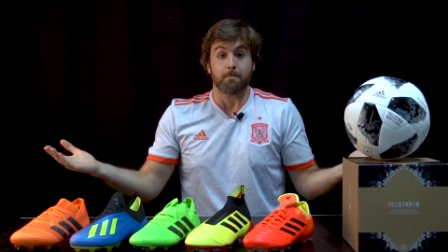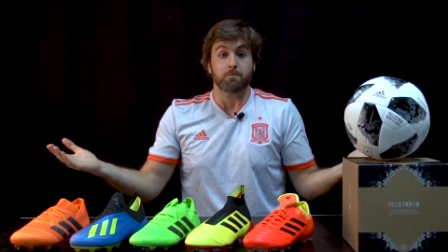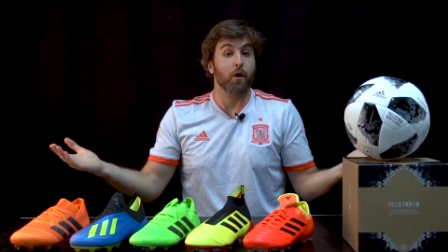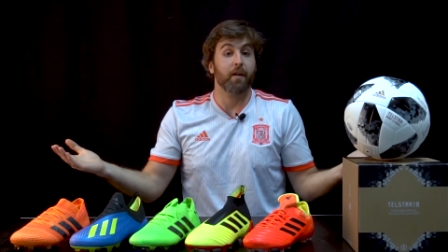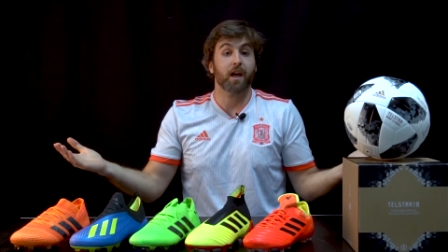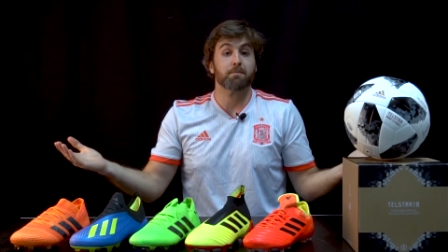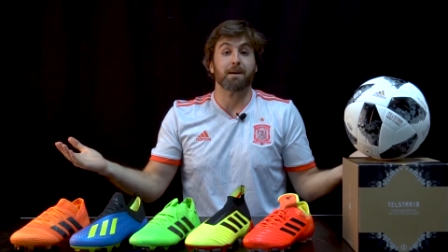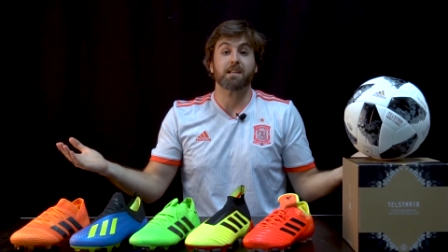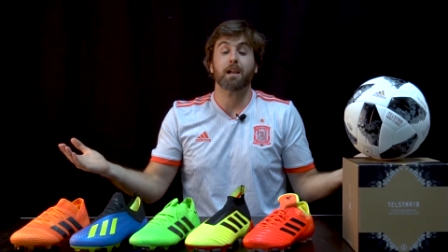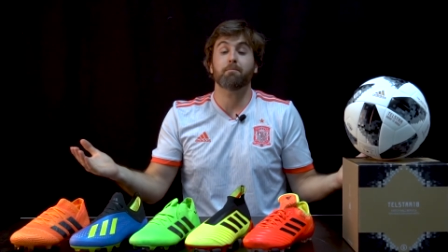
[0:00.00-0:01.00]
No lo dejes
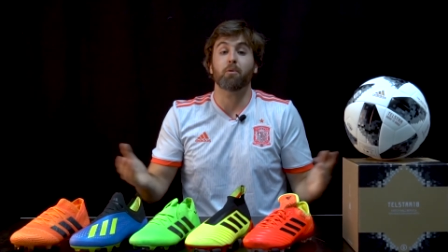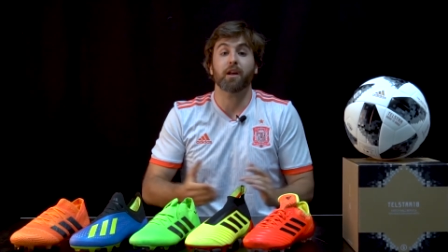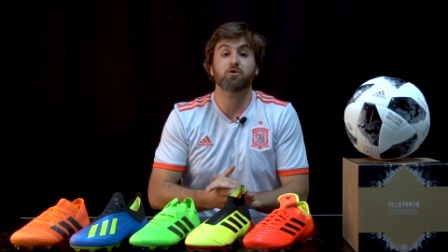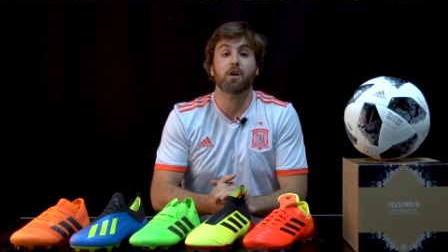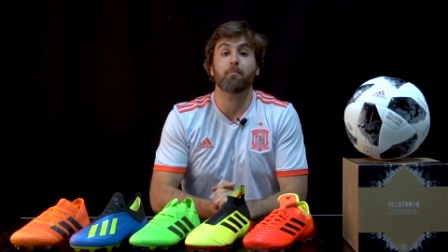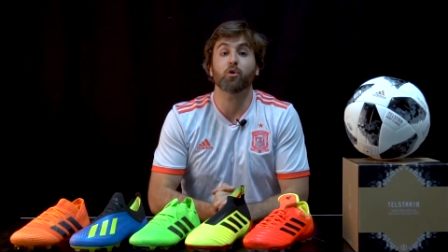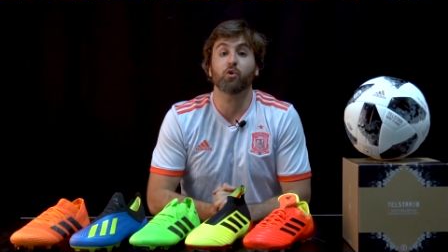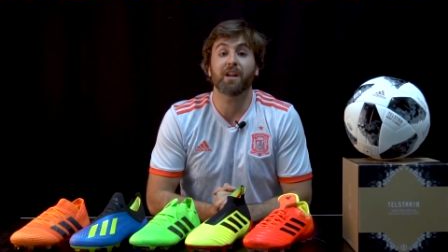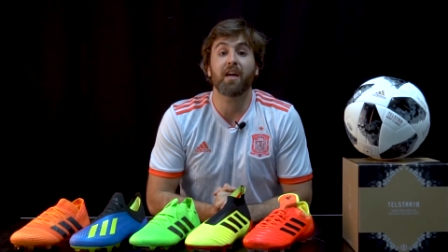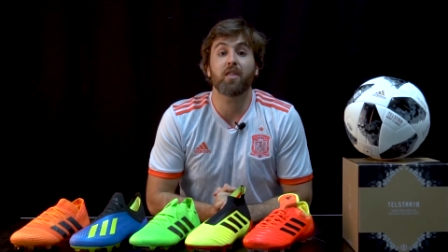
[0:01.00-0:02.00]
pasar porque es una
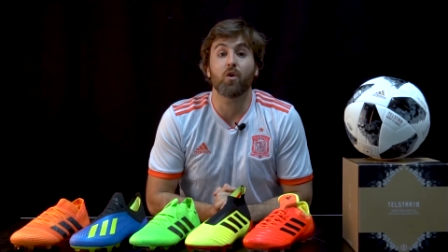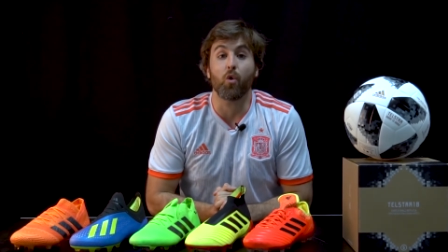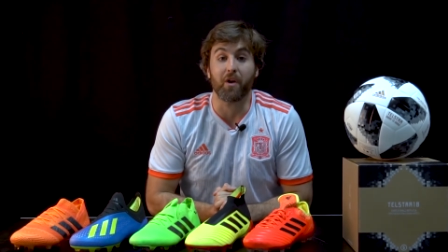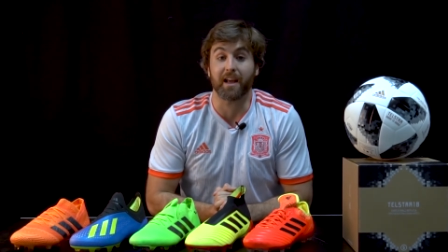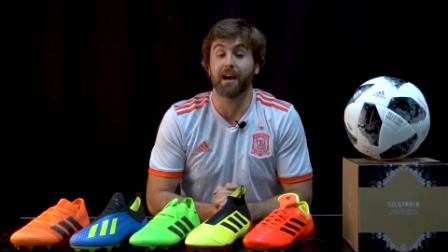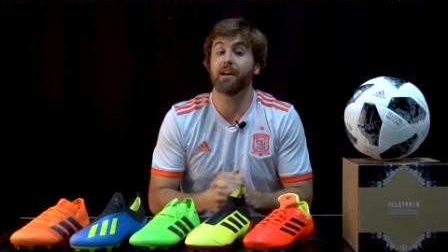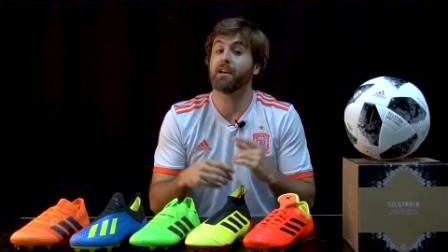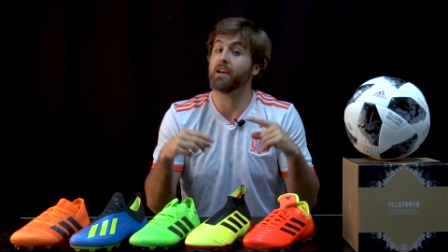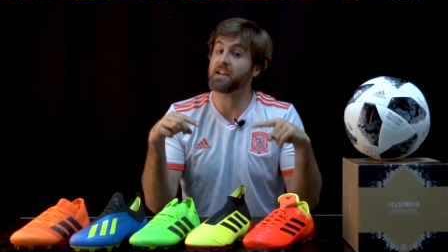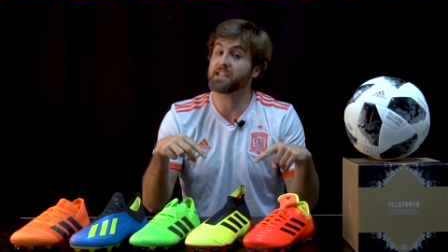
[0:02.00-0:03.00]
oportunidad única.
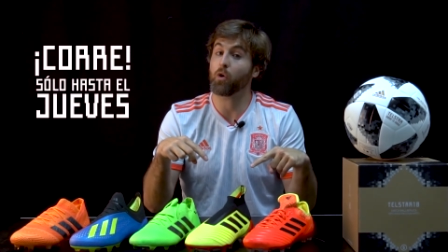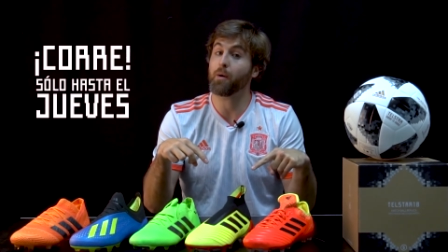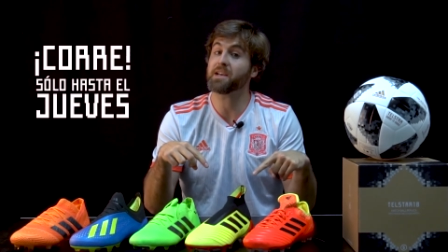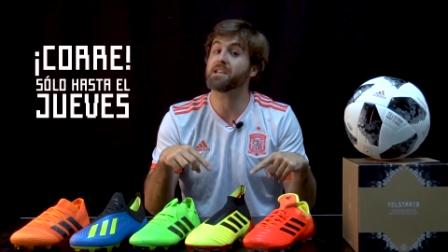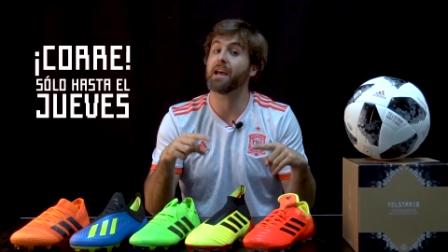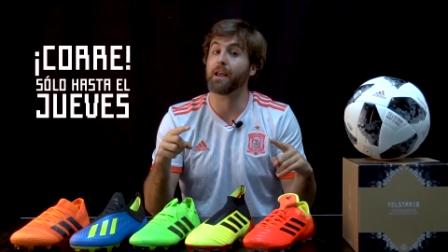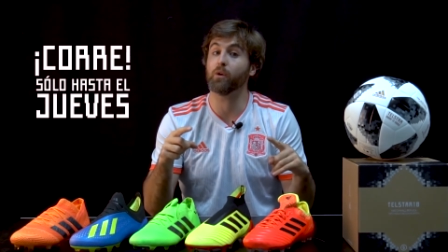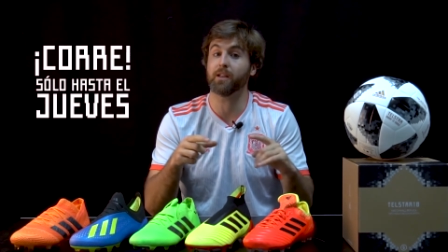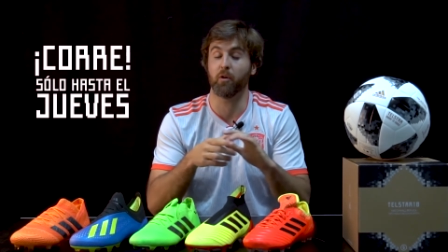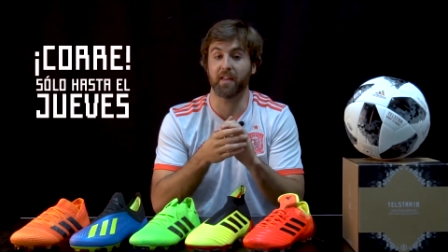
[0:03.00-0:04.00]
Este jueves, el
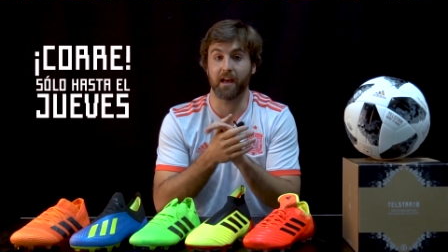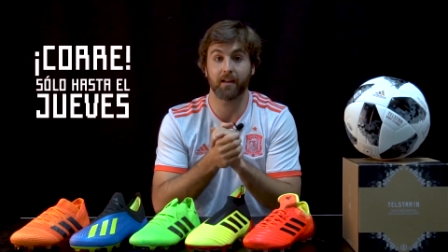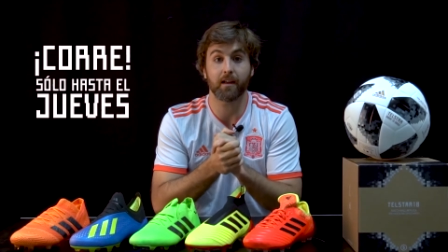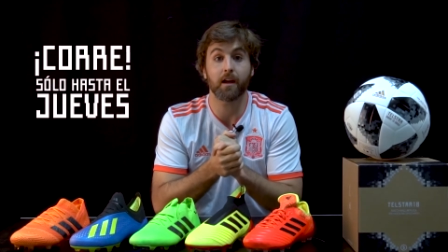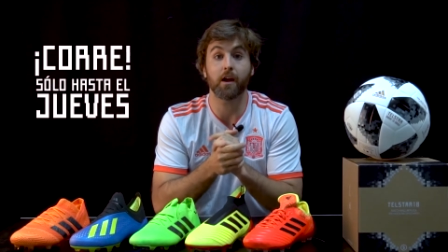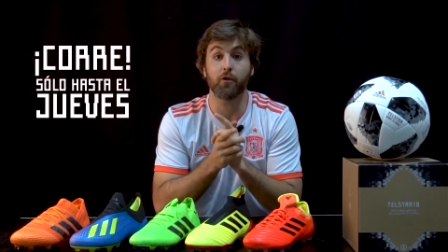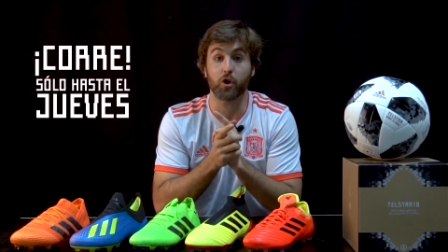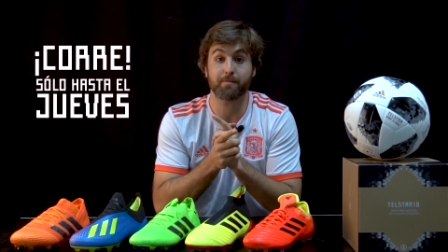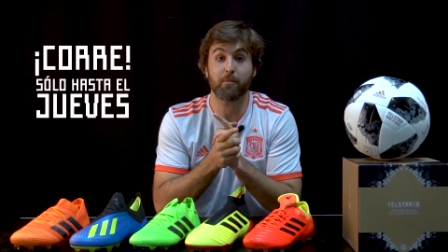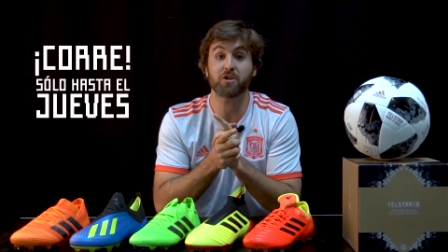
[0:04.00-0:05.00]
último día.
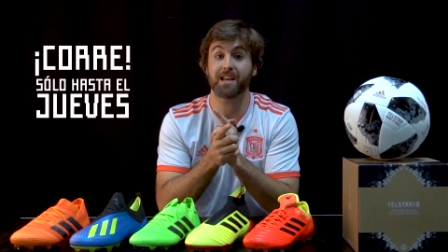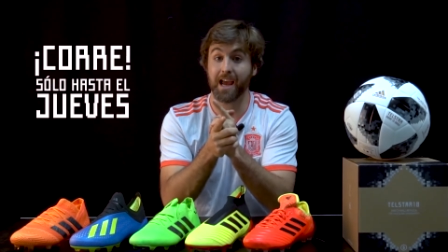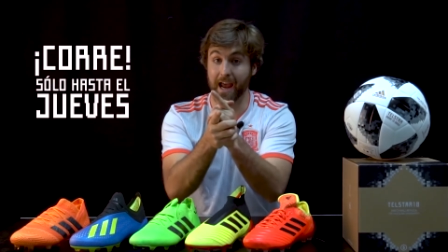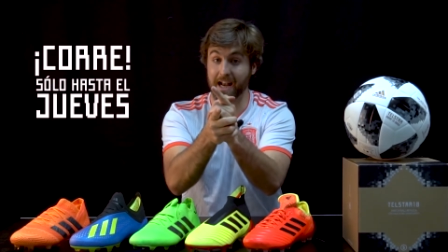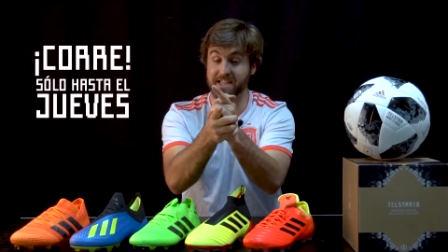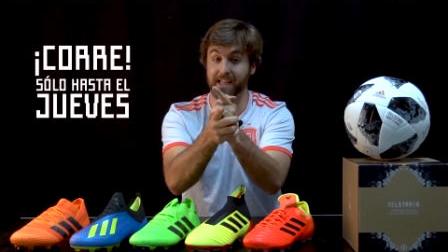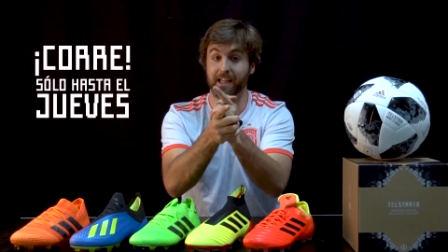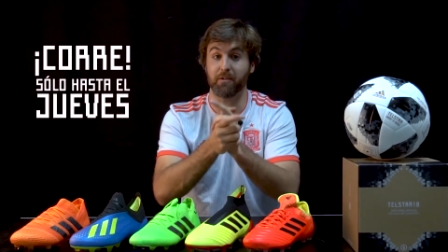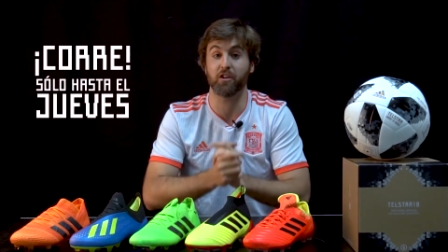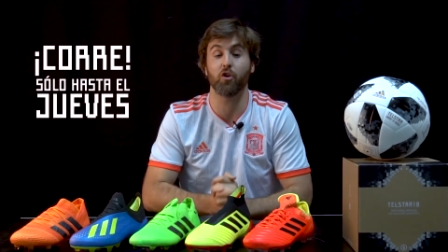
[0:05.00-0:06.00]
Nos vemos en el
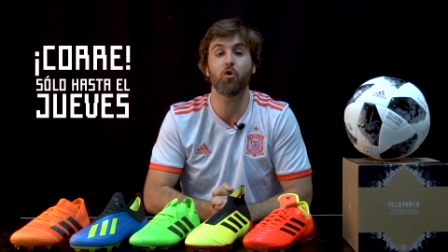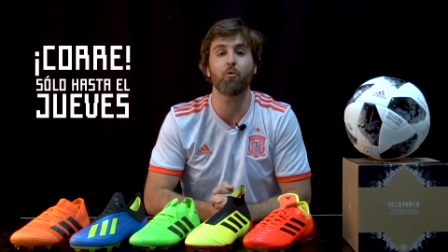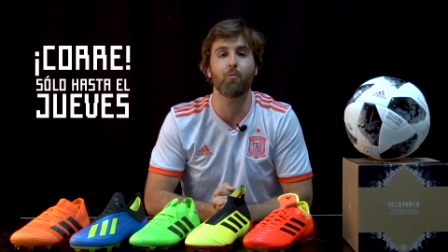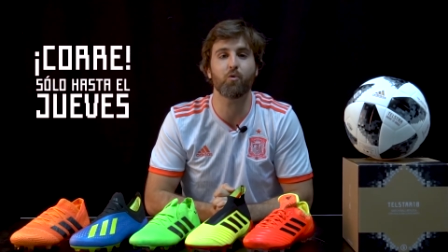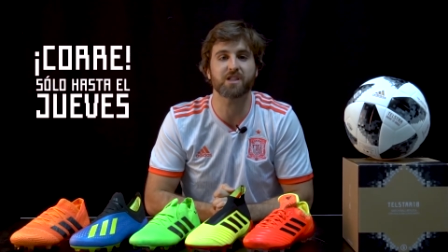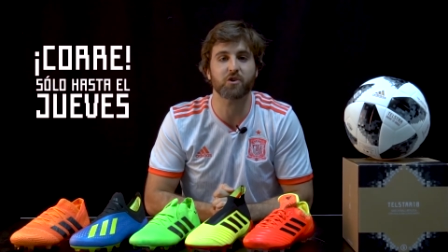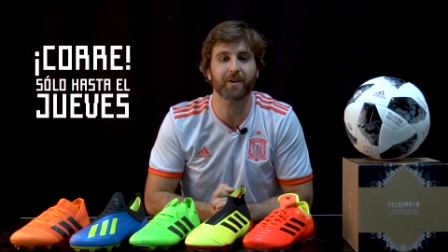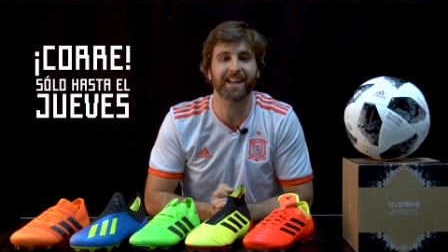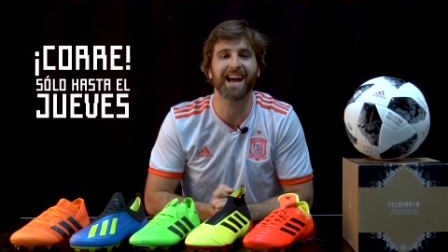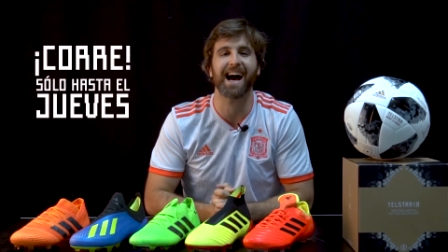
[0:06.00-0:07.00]
siguiente vídeo. Mucha
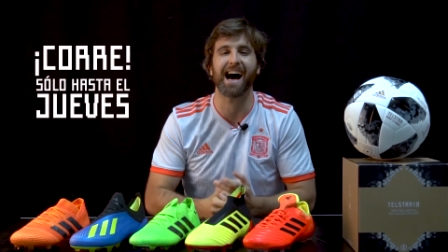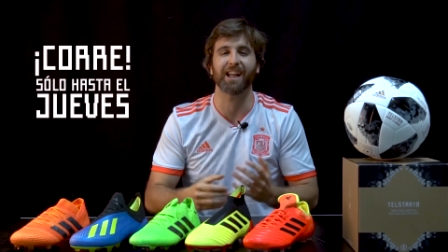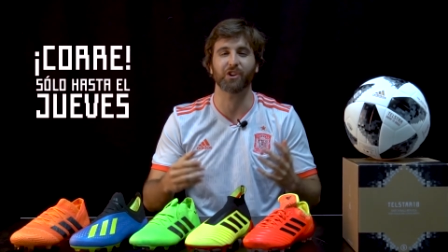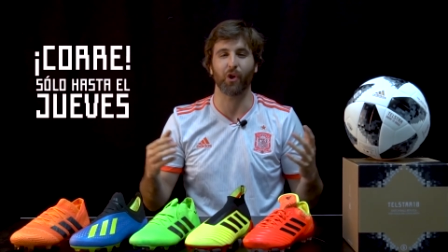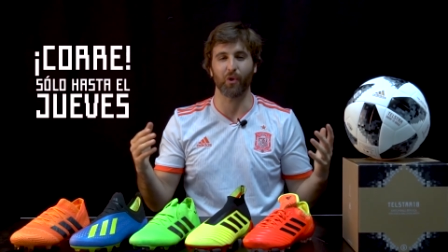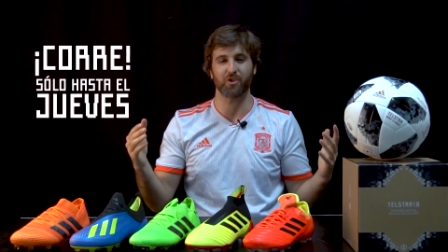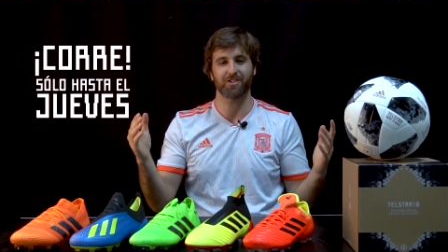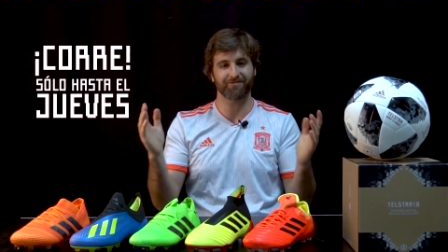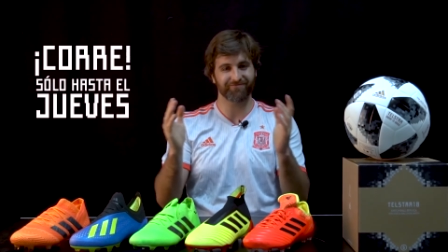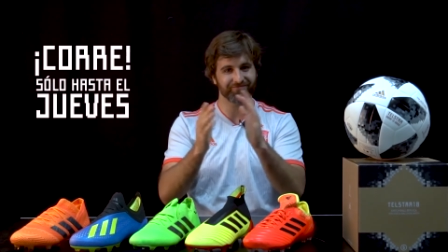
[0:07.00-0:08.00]
suerte a
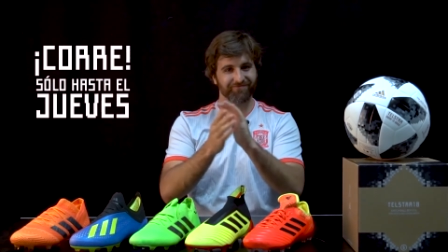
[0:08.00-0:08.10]
todos.